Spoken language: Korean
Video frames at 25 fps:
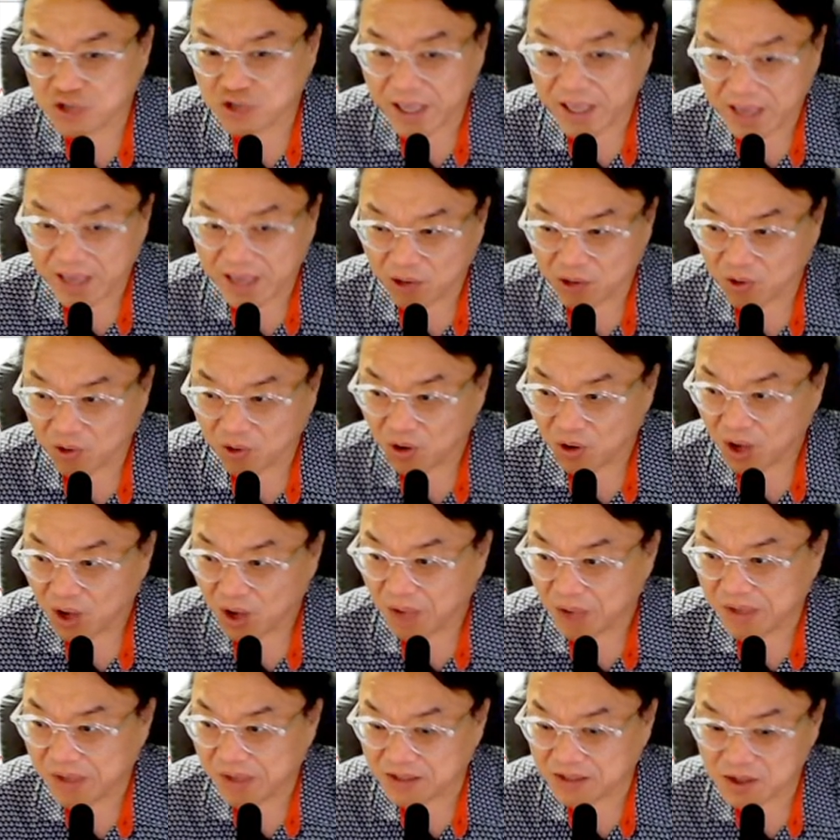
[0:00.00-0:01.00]
추세
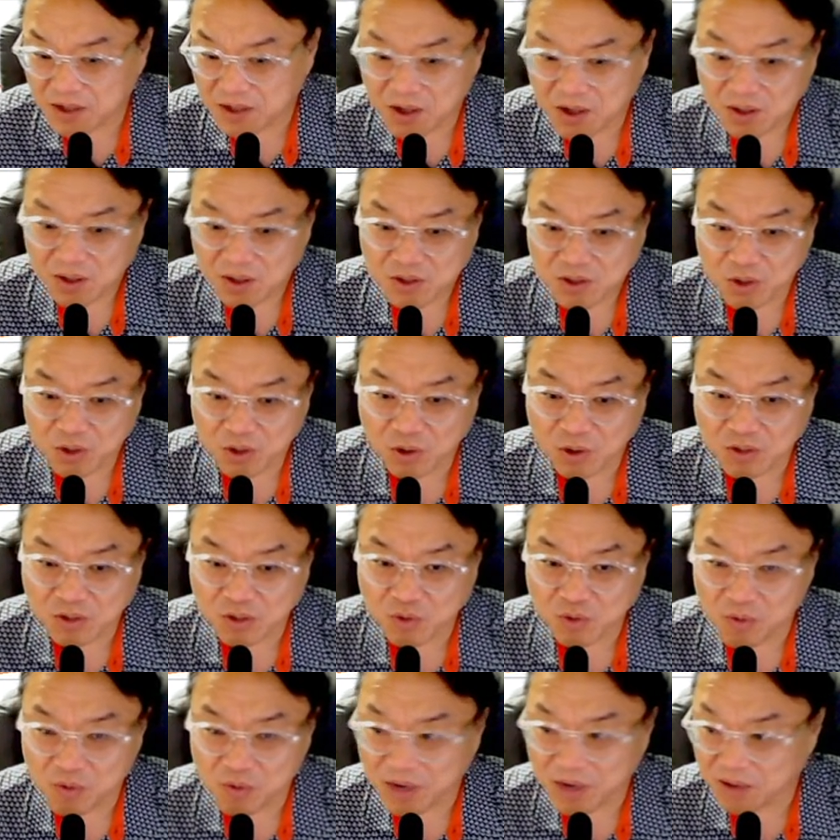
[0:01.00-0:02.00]
양호 하면서
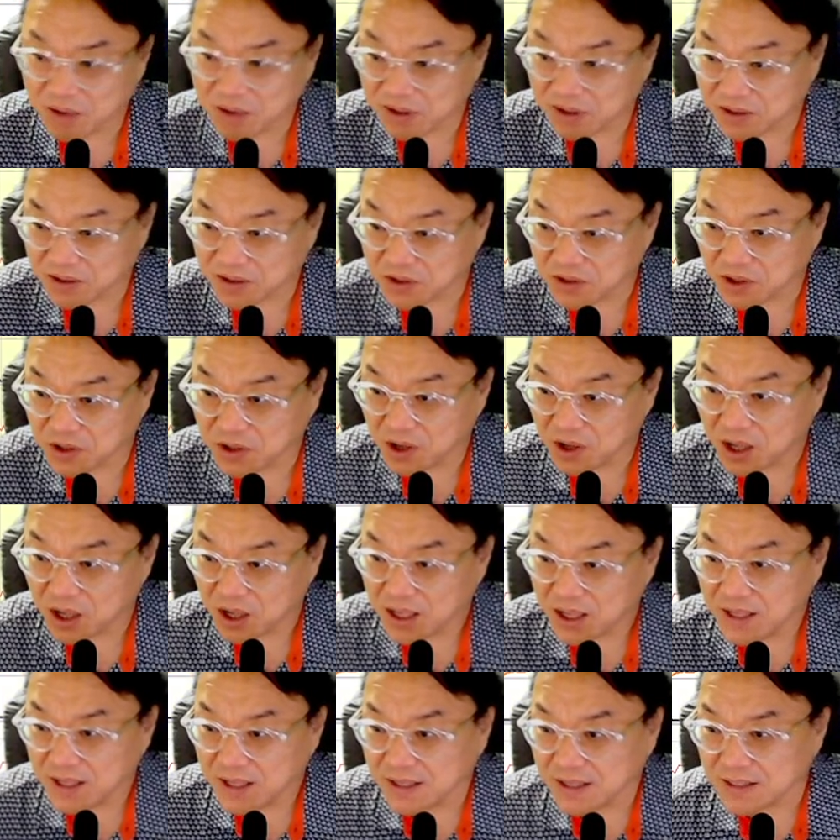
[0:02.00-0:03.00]
전고점 돌파해
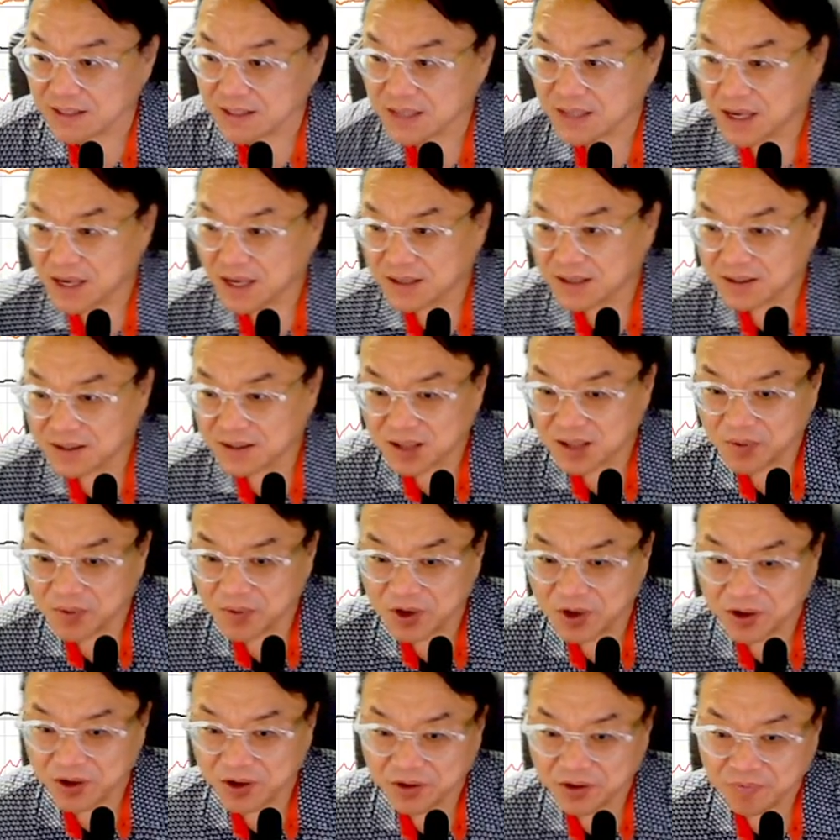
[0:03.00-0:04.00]
버렸죠 자
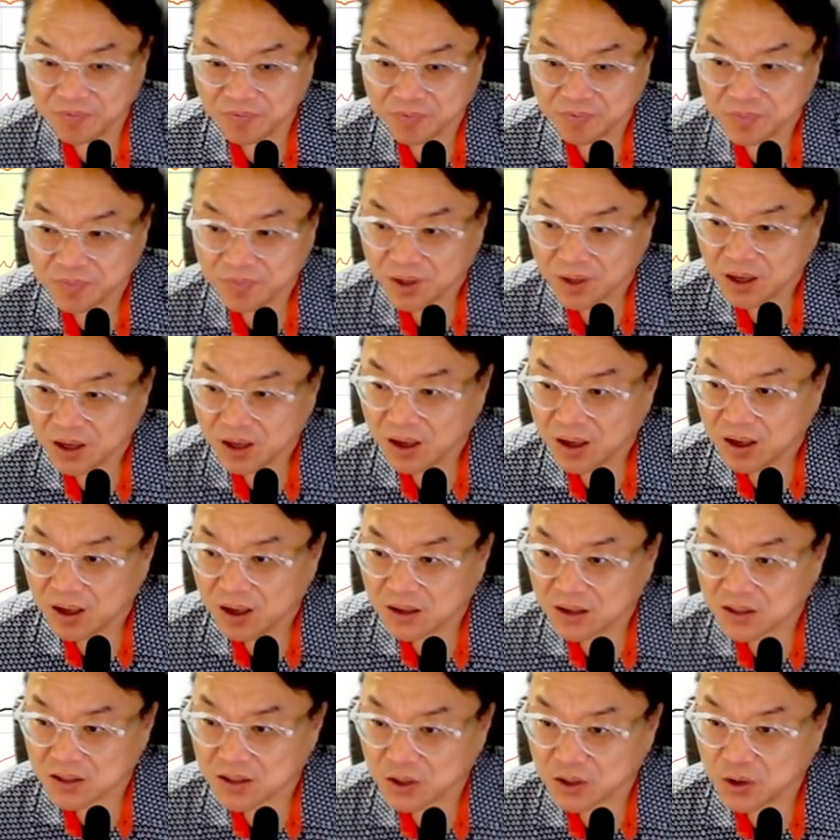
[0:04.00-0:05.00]
그렇다면
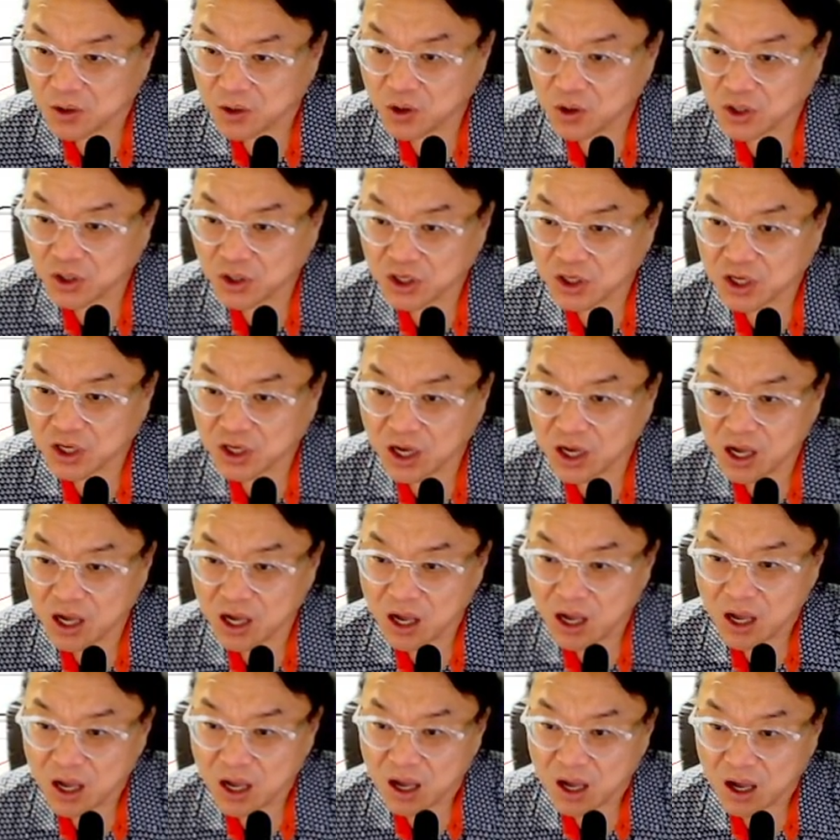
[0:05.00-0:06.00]
자
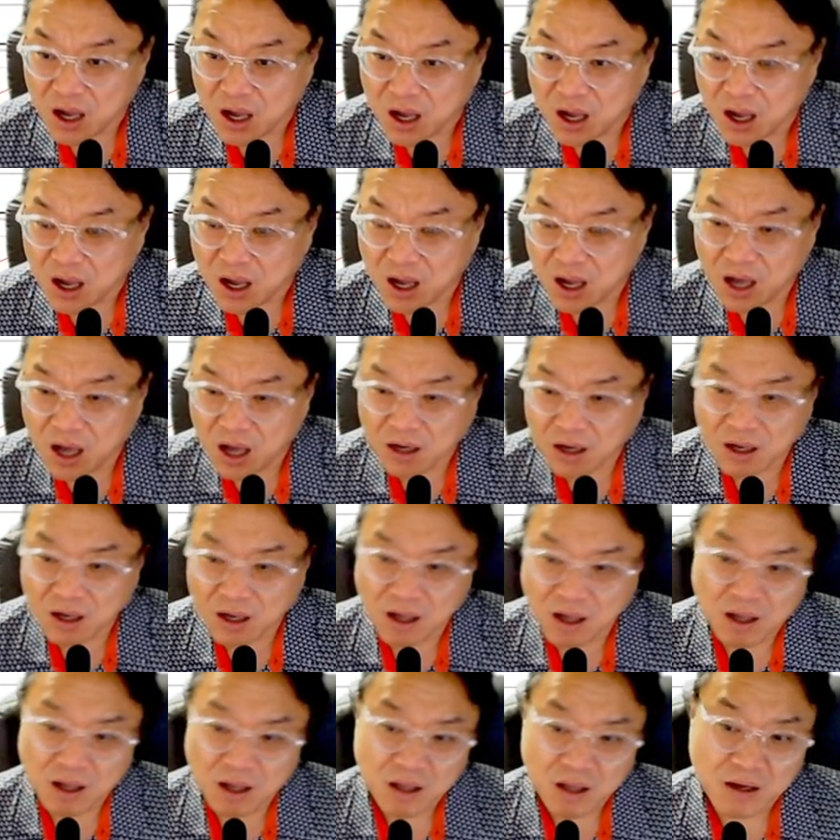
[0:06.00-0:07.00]
여기가 아,
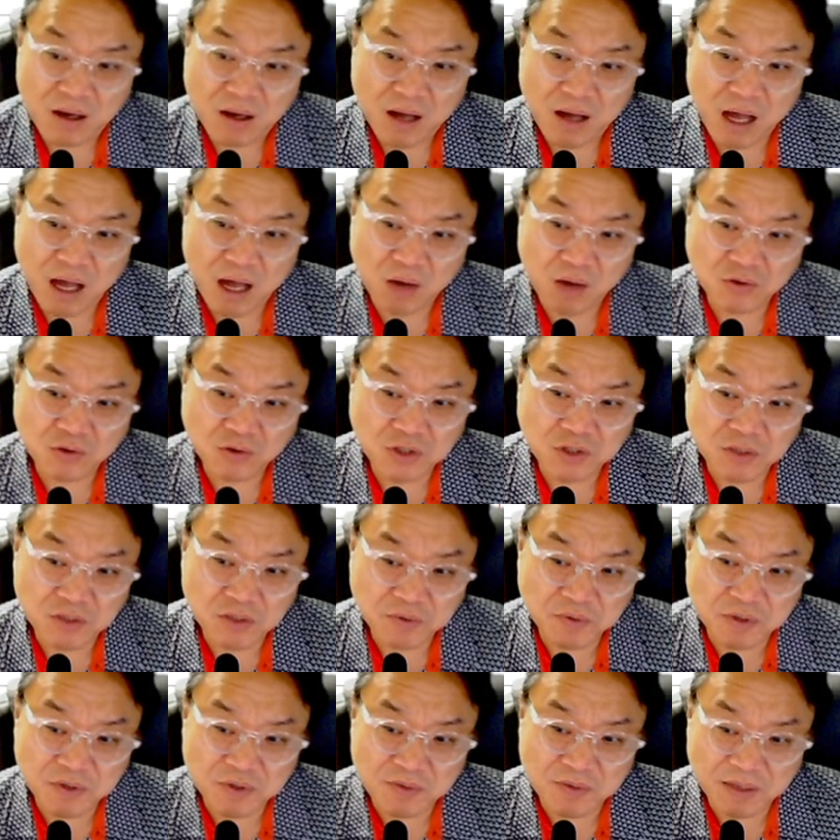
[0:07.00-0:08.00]
아까
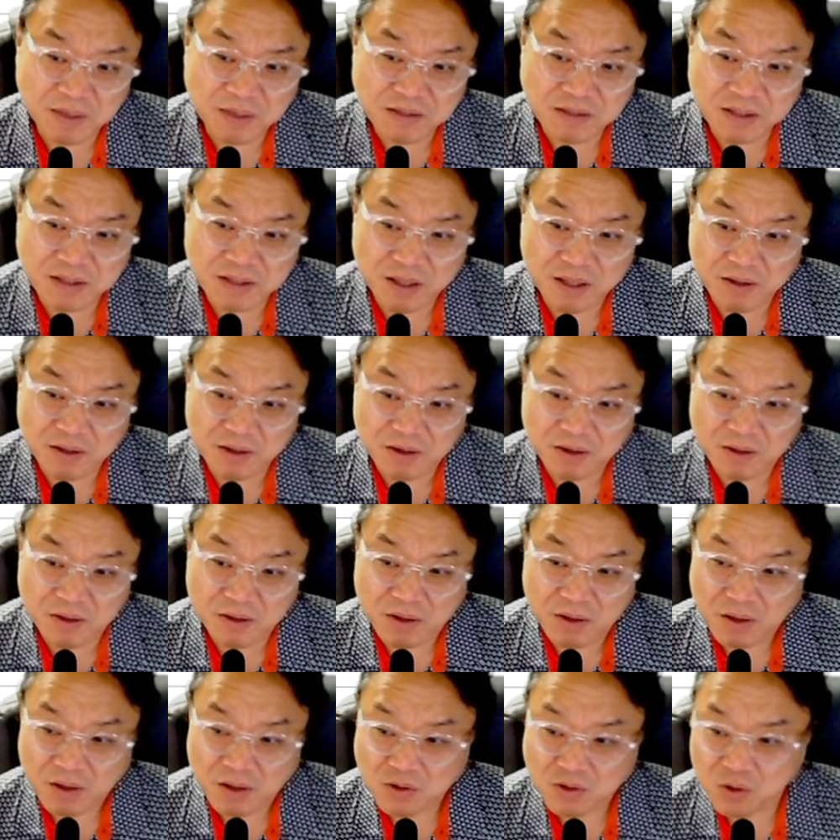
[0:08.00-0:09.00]
가온 칩스를 봤을
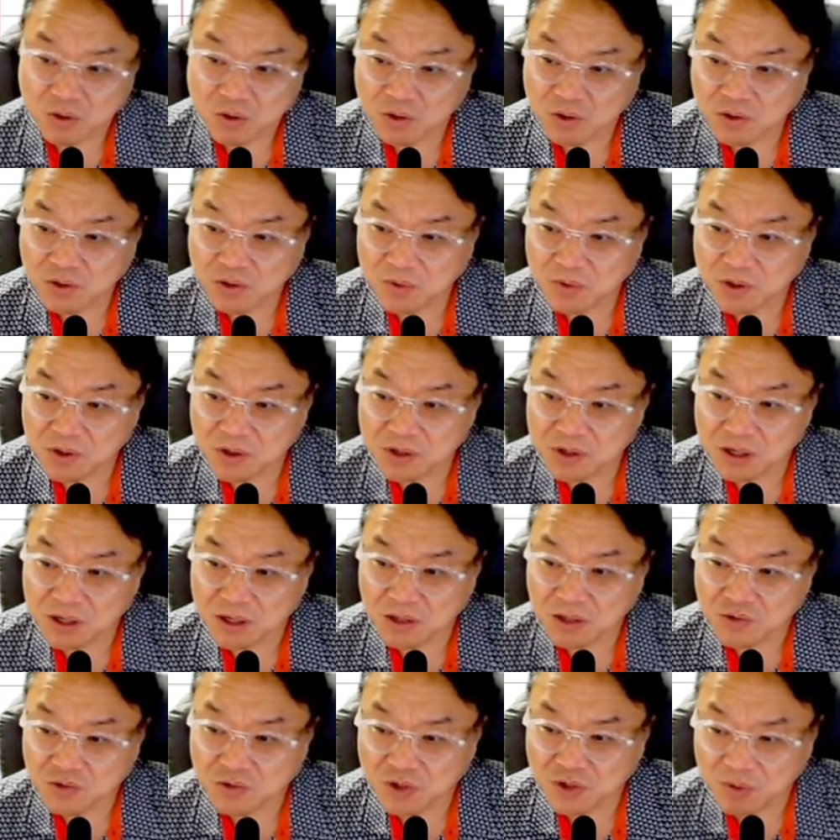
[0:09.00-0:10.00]
때는 전고점
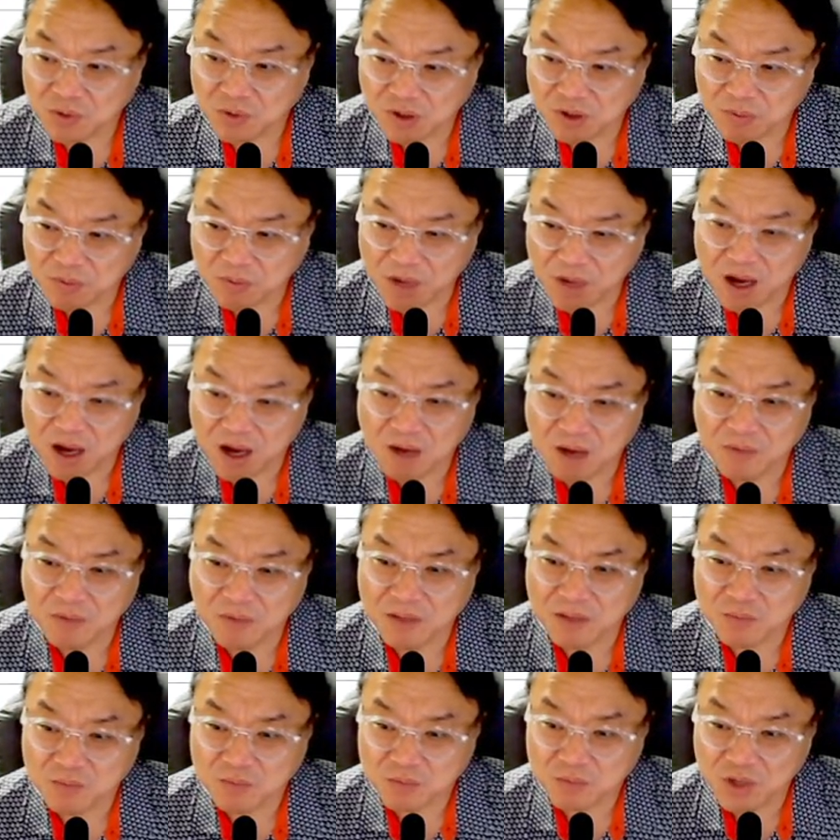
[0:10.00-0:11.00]
인근가 가지고 힘없이
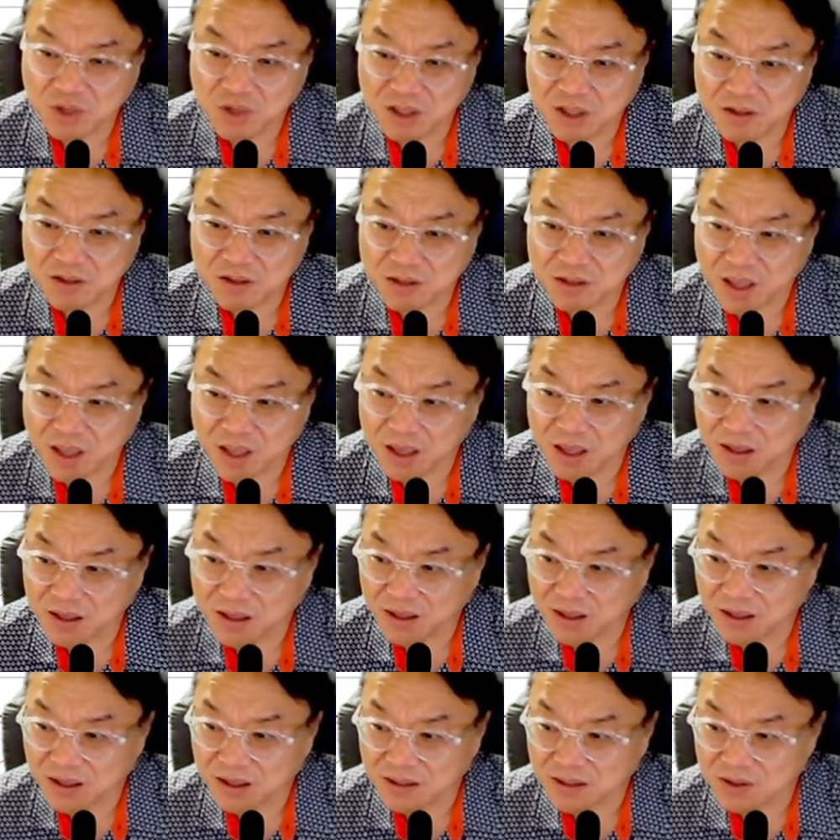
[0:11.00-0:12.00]
팍
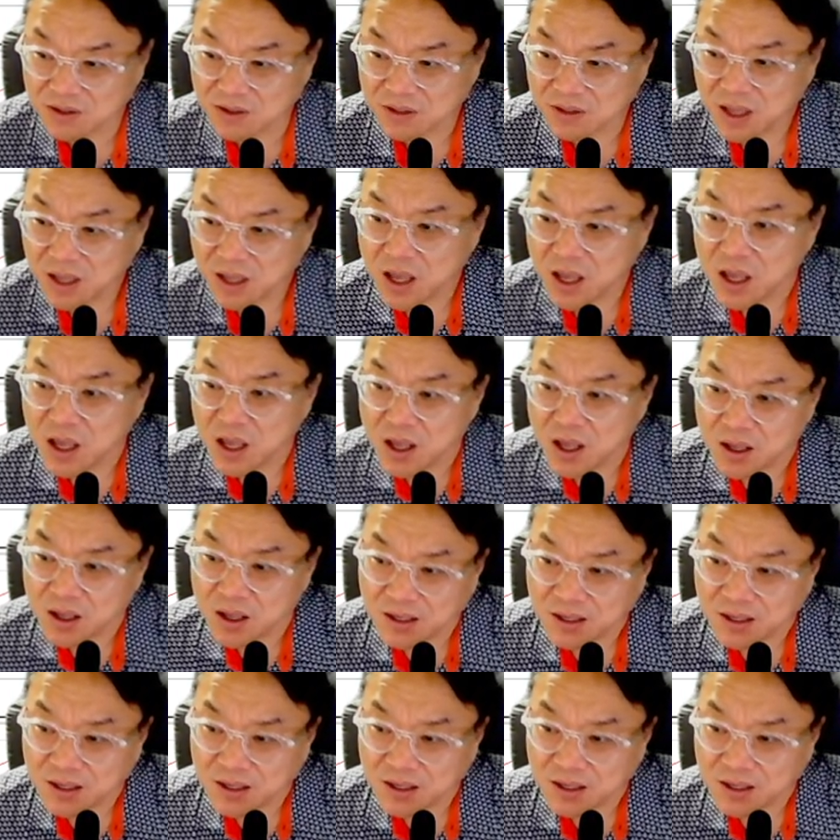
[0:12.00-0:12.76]
물리는데 이것은